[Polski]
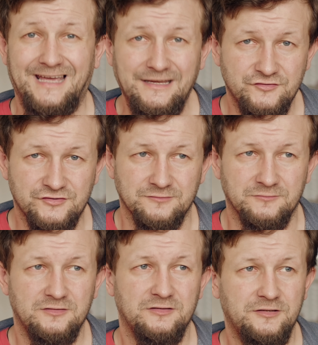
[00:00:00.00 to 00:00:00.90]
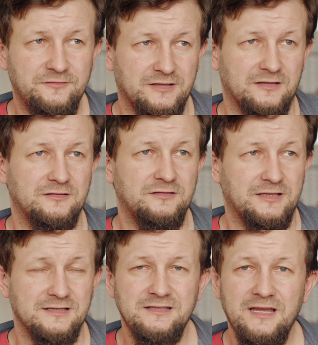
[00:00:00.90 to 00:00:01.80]
tańczymy i wtedy
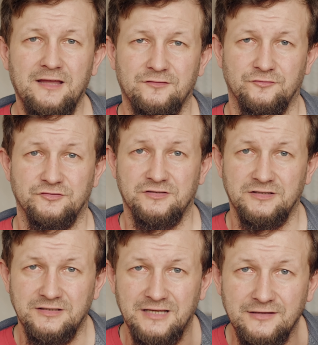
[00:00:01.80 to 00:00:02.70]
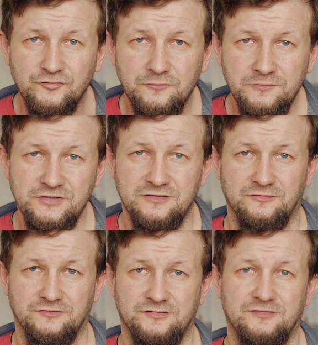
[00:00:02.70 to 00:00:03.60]
jest jedność,
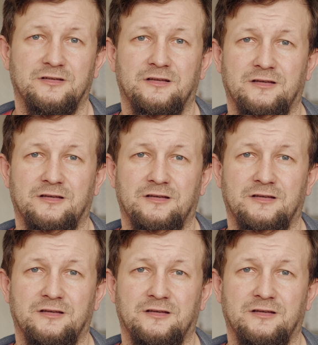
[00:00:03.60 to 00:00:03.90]
jednomyślność.